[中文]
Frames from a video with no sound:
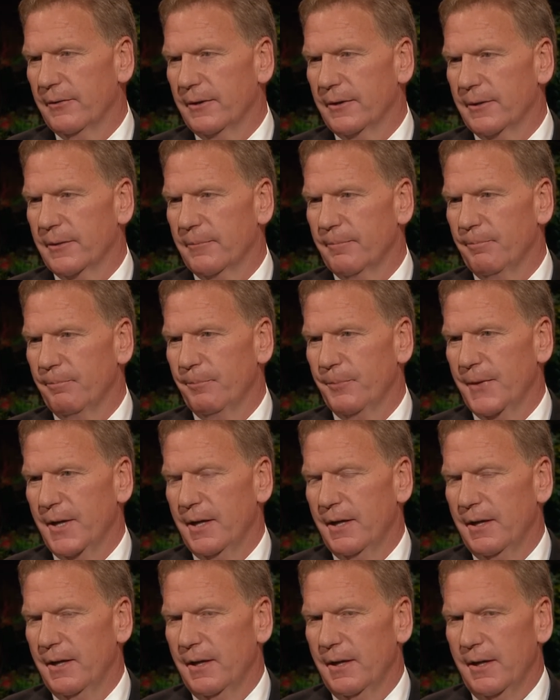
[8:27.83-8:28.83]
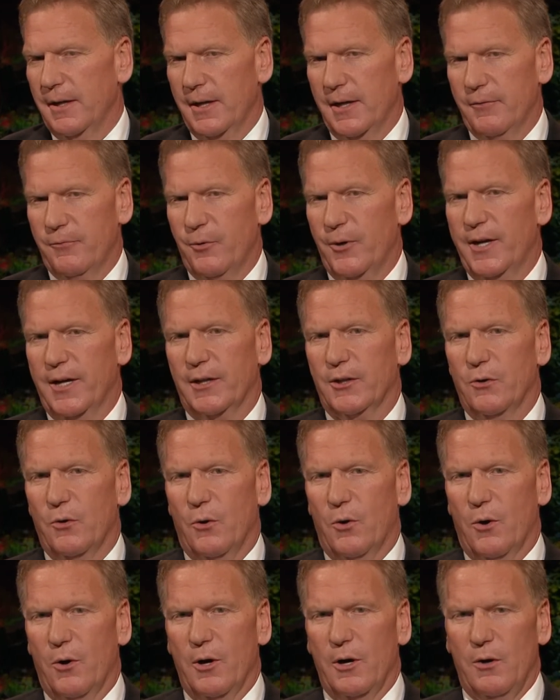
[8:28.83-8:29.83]
在刚开始成长
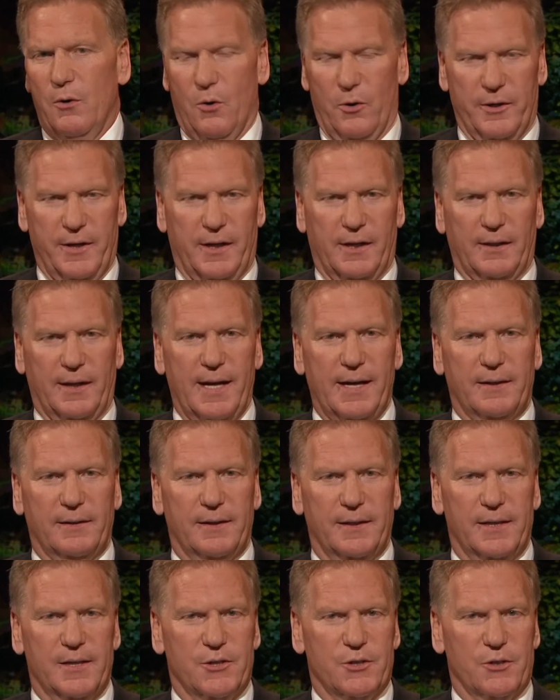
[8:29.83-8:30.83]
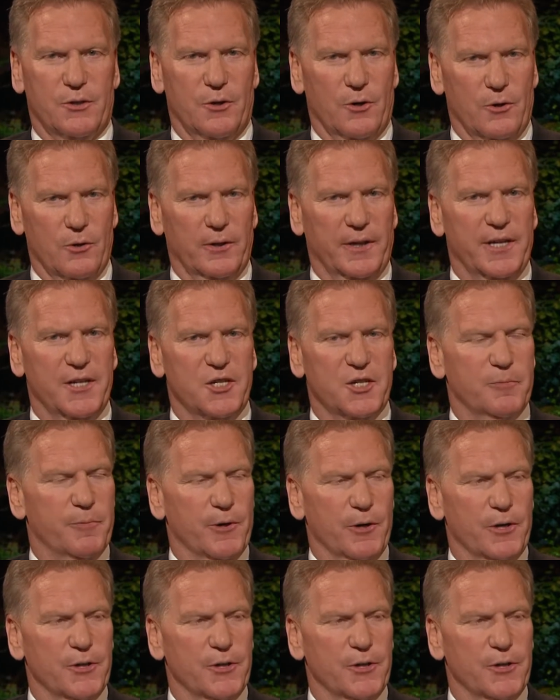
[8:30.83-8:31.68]
的。才刚开始成长而已。